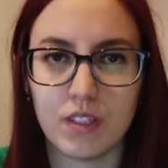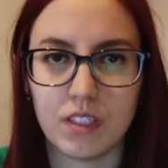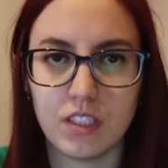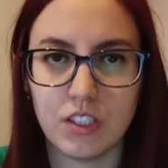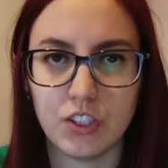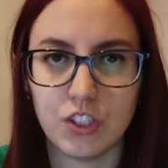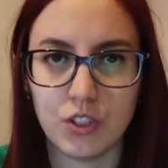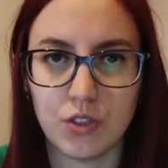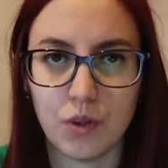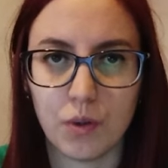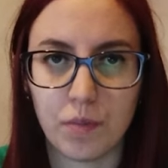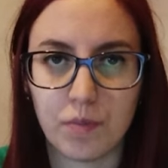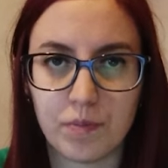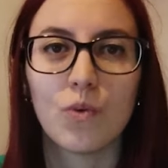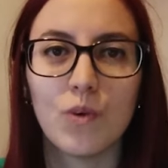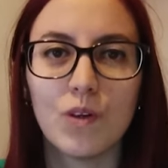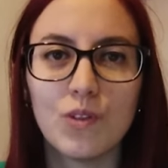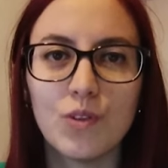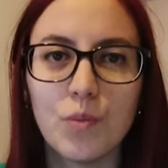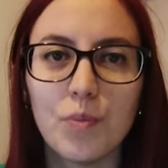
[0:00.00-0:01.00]
rigido.
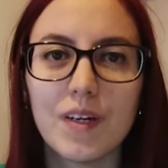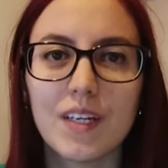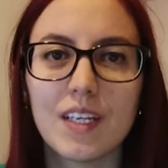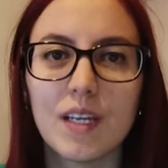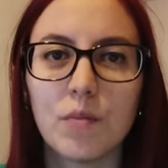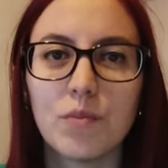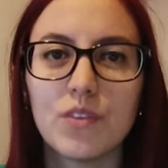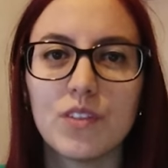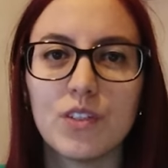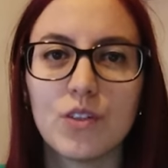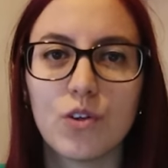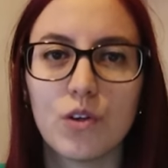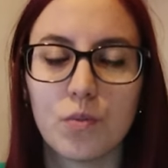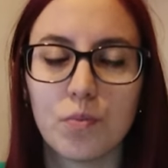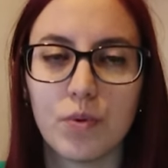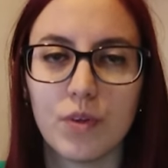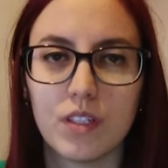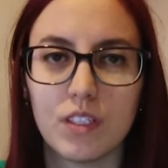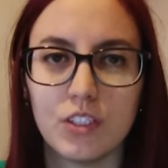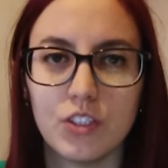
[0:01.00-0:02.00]
Quando parliamo di
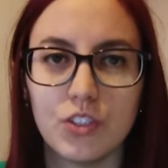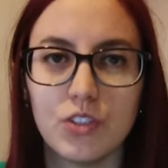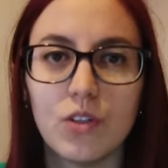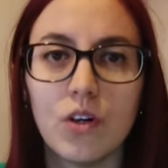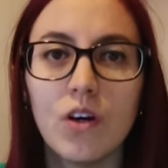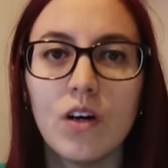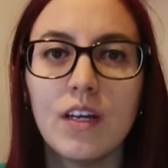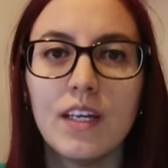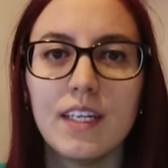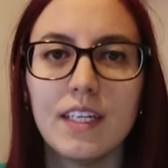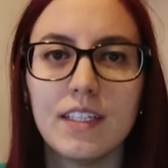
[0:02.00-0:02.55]
corpo rigido